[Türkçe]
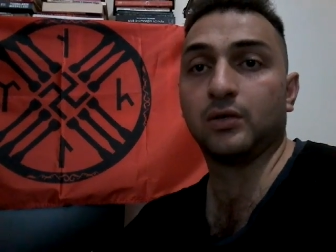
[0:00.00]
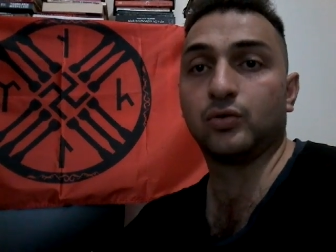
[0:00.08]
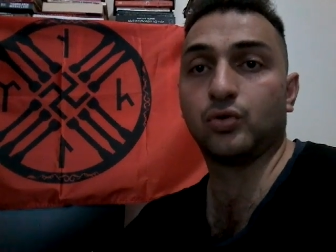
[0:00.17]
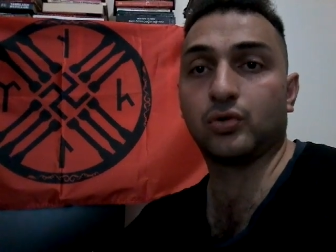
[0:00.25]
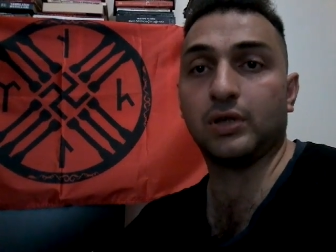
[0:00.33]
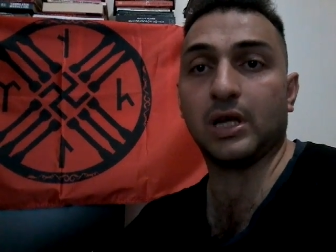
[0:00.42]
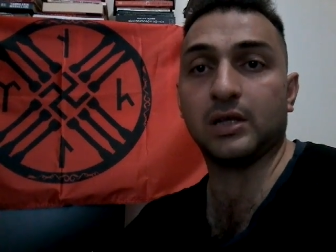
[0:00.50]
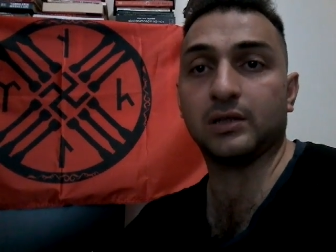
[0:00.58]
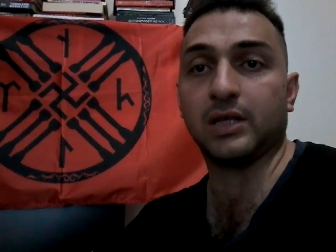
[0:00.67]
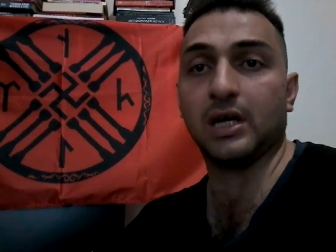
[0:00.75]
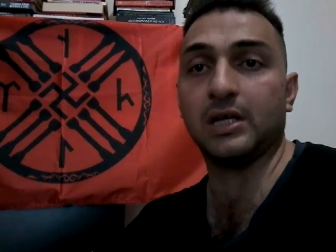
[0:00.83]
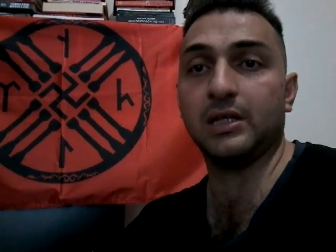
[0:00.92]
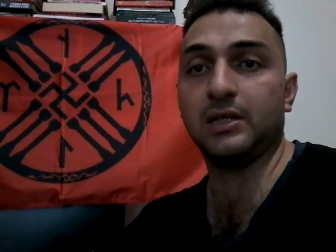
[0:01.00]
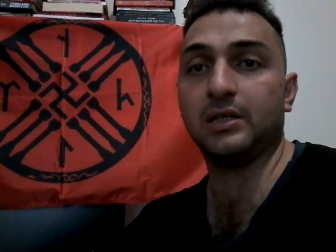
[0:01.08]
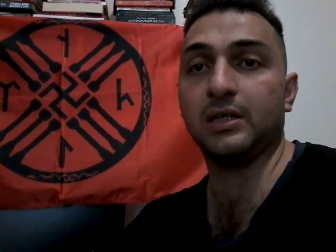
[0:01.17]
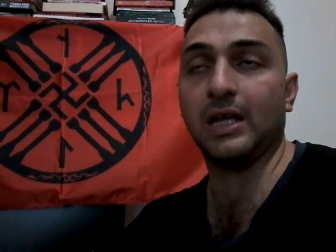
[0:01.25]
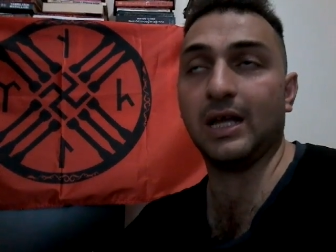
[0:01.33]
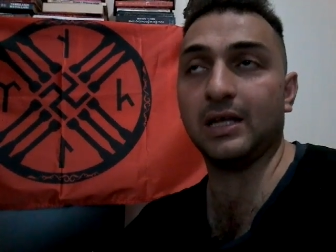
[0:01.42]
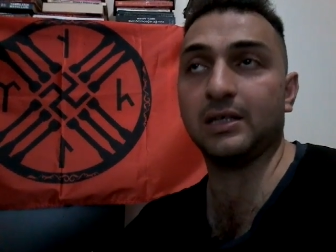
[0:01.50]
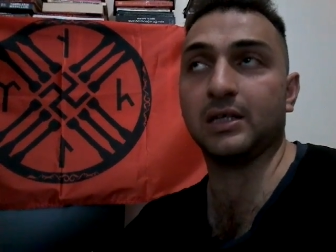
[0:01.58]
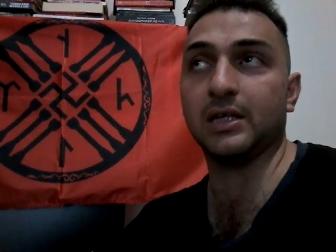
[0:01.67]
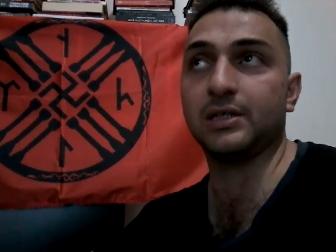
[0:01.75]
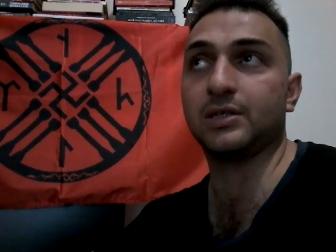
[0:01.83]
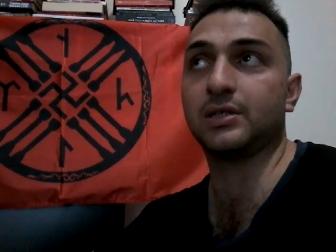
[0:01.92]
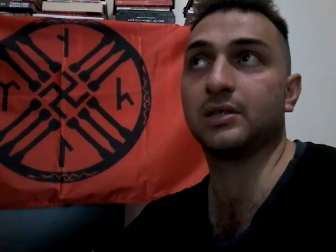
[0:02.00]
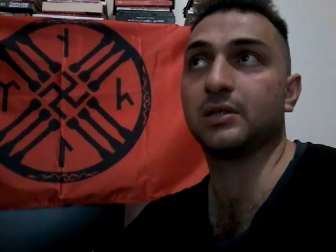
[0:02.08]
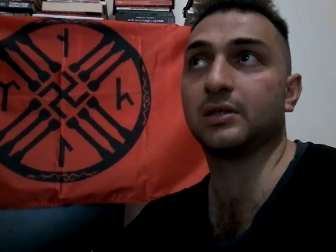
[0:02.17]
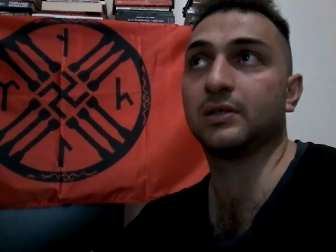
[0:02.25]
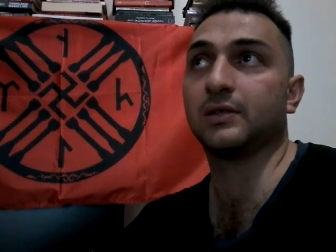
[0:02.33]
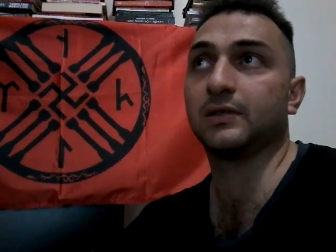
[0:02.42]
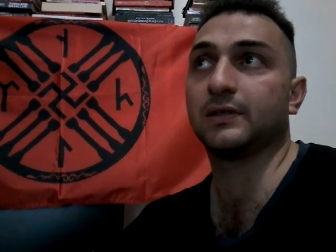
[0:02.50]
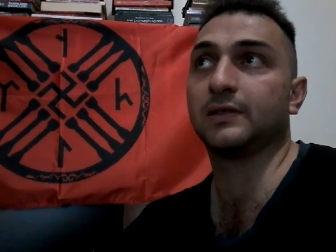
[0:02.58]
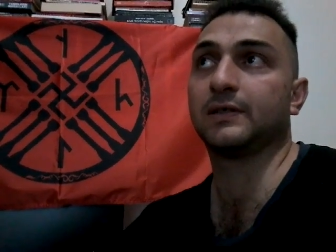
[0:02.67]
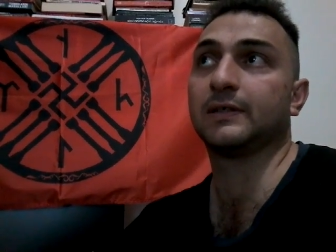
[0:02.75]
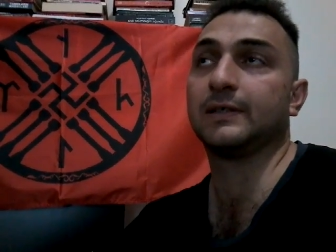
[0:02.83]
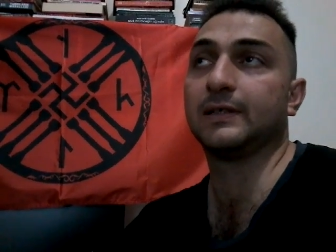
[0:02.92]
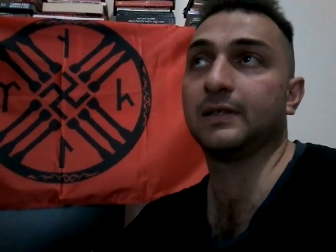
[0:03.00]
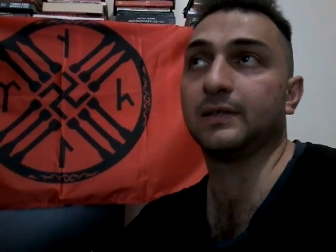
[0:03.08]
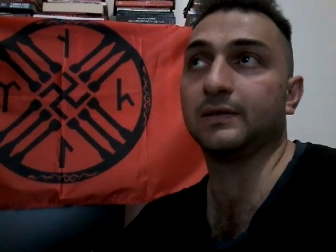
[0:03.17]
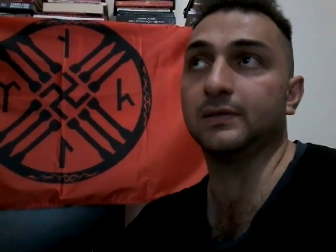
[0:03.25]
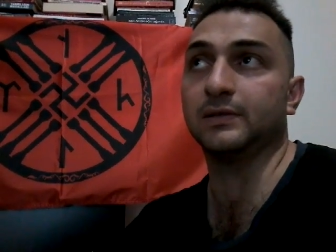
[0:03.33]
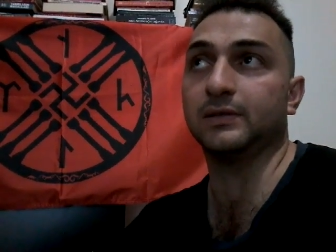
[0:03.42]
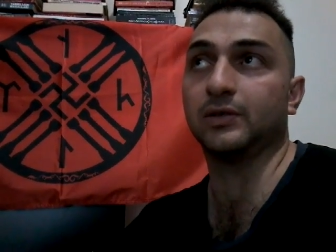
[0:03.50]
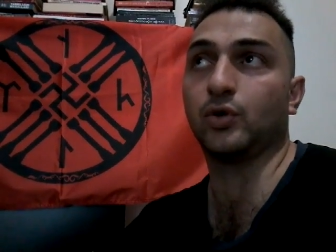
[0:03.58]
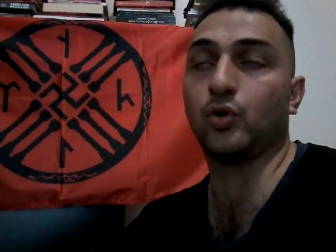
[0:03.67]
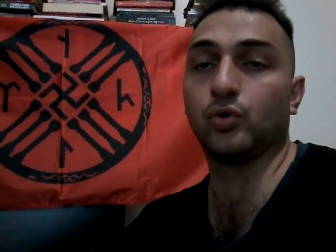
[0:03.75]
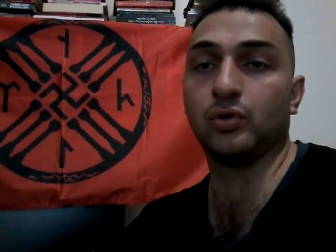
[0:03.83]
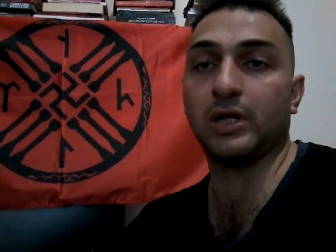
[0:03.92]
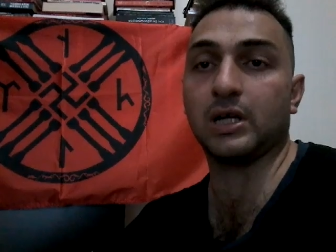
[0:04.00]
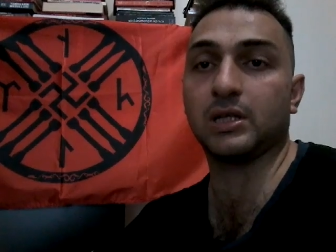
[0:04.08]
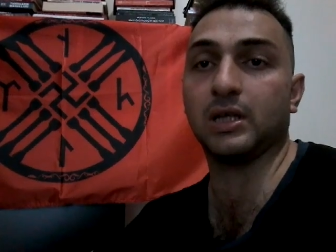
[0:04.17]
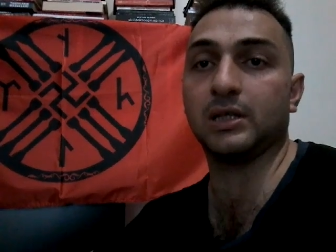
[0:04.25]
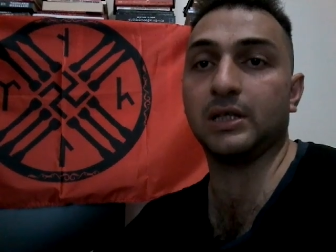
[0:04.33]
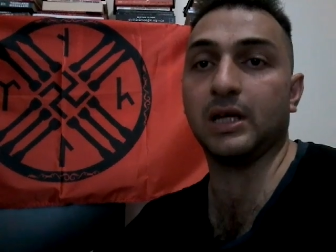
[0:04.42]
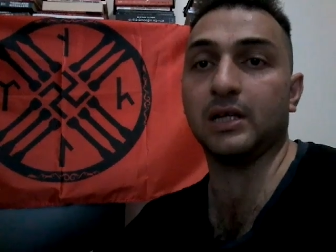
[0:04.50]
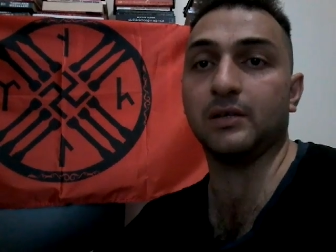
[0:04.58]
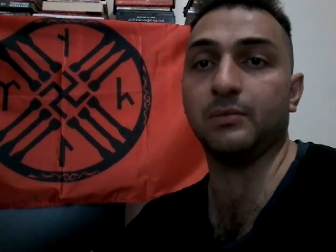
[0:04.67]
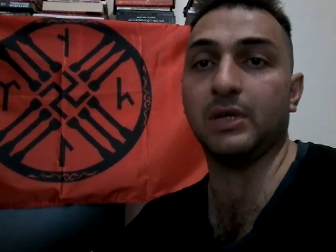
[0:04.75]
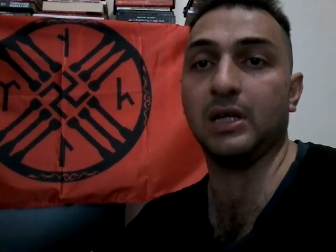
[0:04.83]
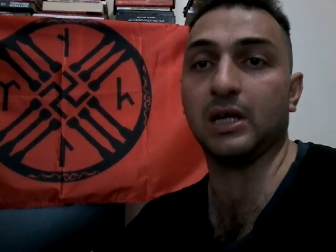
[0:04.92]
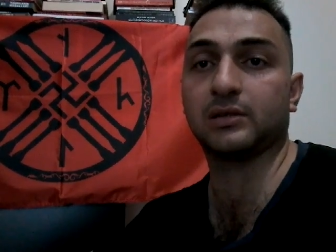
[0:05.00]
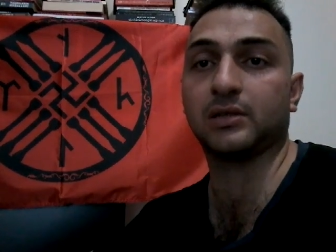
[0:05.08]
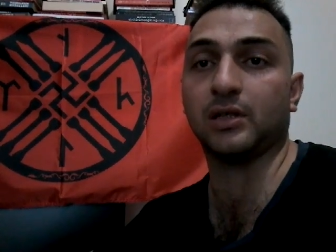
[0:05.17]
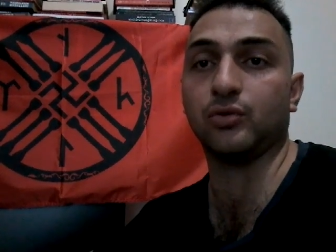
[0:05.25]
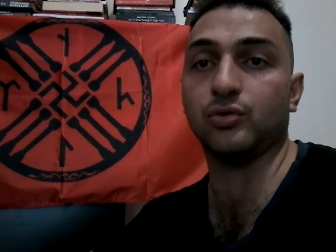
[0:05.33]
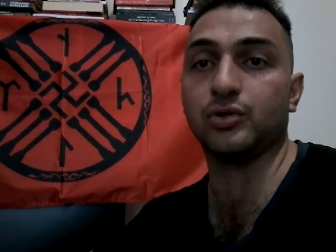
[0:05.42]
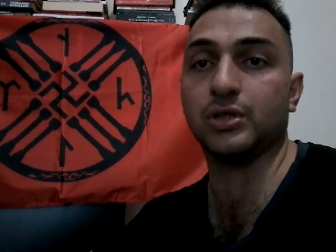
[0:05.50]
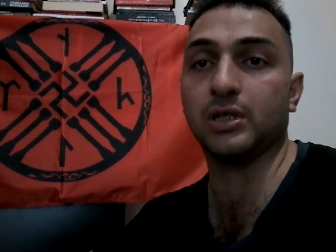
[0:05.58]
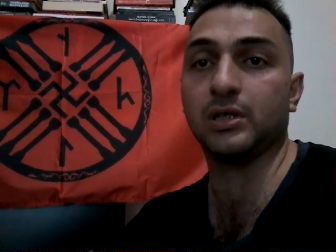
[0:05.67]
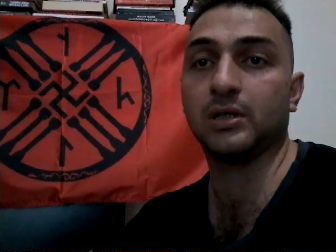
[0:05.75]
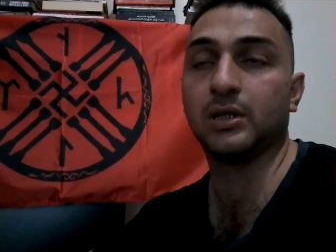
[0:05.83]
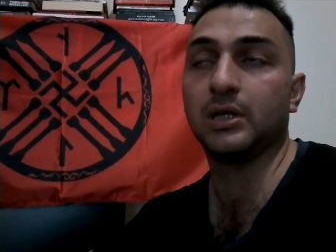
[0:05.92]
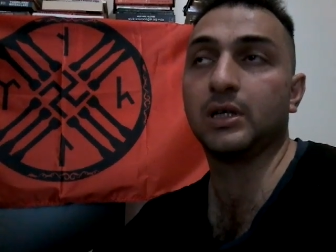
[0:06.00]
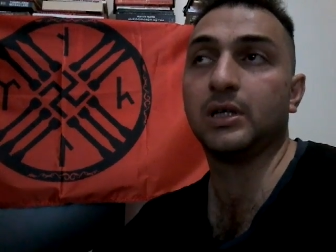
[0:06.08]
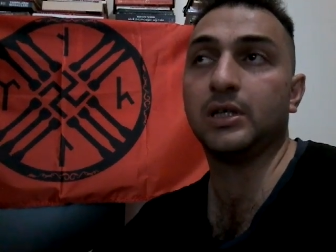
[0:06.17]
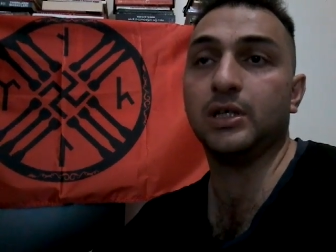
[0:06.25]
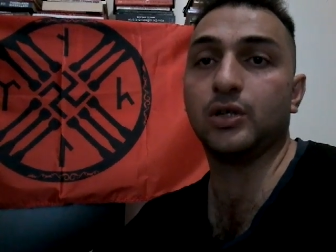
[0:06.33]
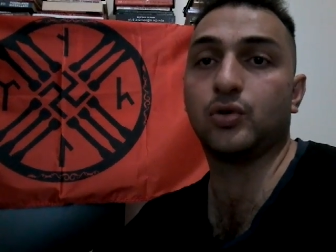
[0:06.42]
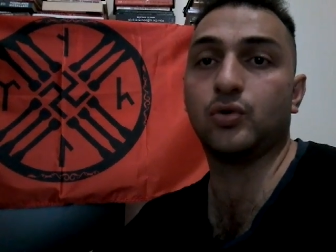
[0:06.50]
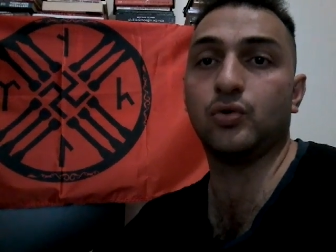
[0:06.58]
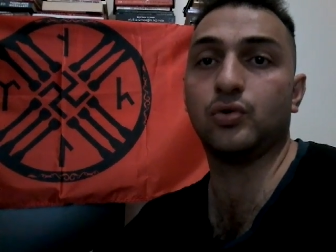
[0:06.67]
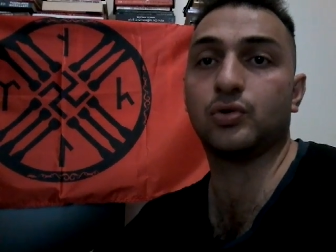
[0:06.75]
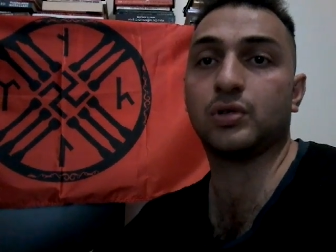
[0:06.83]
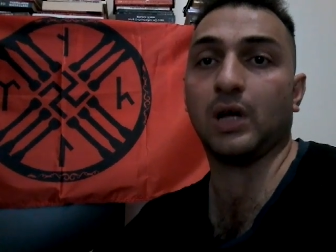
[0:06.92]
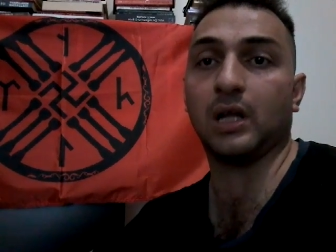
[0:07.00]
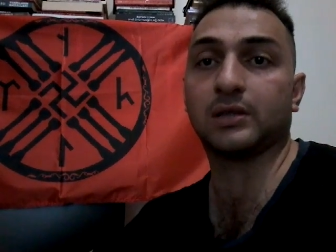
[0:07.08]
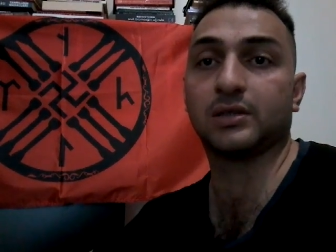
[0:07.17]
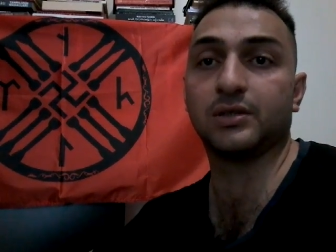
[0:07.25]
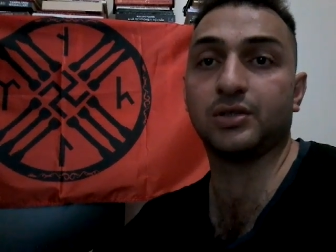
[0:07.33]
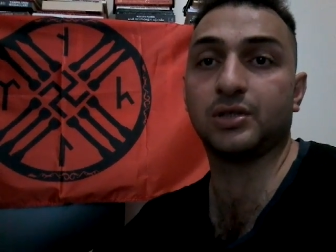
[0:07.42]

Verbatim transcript: Türklerin tarihi en geç ee, Hunlardan yani milattan önce 206.